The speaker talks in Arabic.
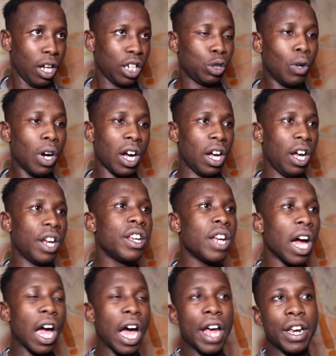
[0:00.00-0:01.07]
اش واقع
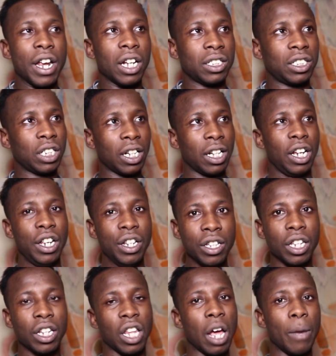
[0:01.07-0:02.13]
هي قناه جات
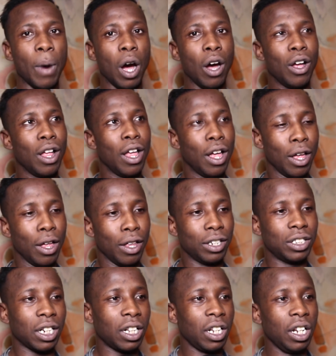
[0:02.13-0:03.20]
لعندي دابا
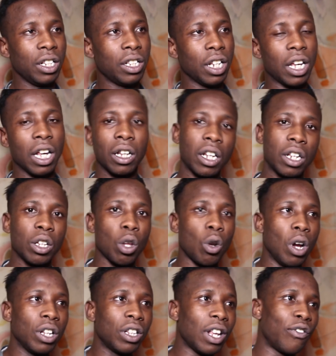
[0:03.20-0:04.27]
جات لعندي قالت لك
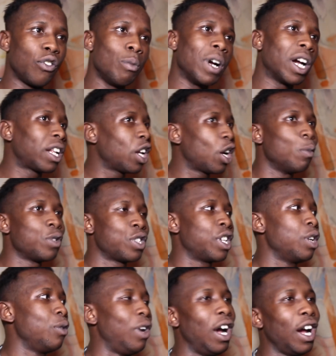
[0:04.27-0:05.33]
نديروا انترفيو ما قلت لكم
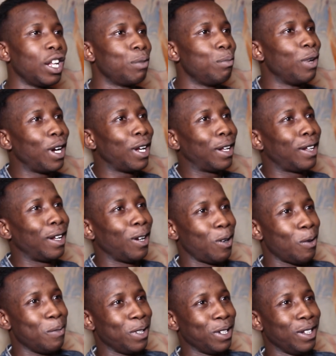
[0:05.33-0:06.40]
نستنيو عقد ما قلت
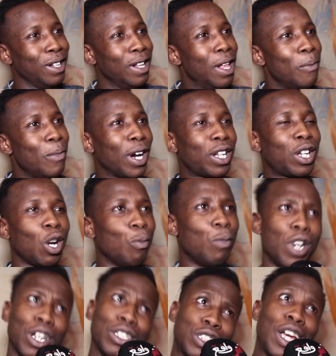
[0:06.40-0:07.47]
لكم ما قلت لكم
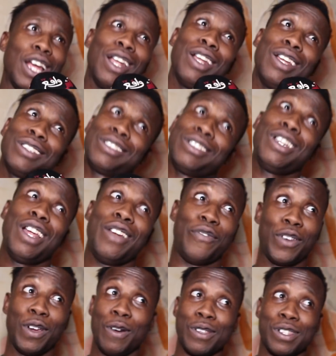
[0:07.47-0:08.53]
لا نتخلص لا
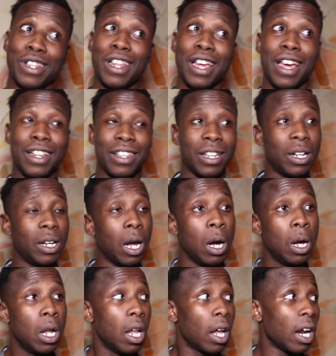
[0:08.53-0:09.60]
الفيوز لا هذه لا
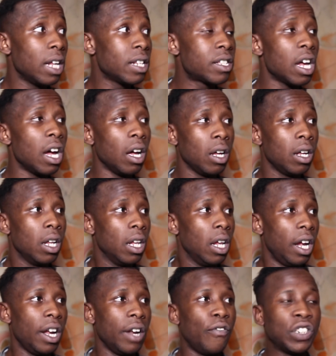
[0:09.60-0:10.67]
راه انت
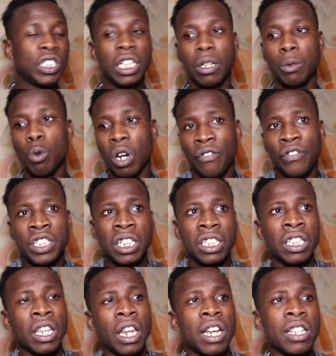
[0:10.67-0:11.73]
فاش الموقف فاش
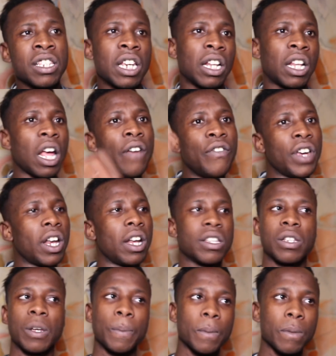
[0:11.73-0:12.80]
حطيتي راسك كتلقى فيه
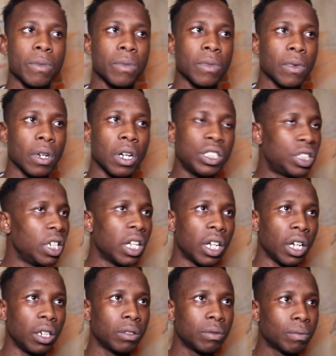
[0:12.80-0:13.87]
راسك هادشي اللي
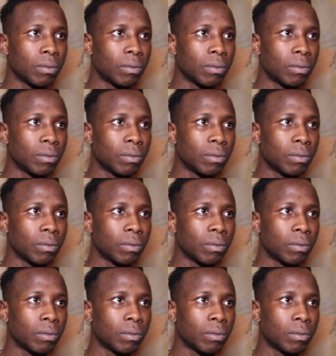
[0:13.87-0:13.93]
كاين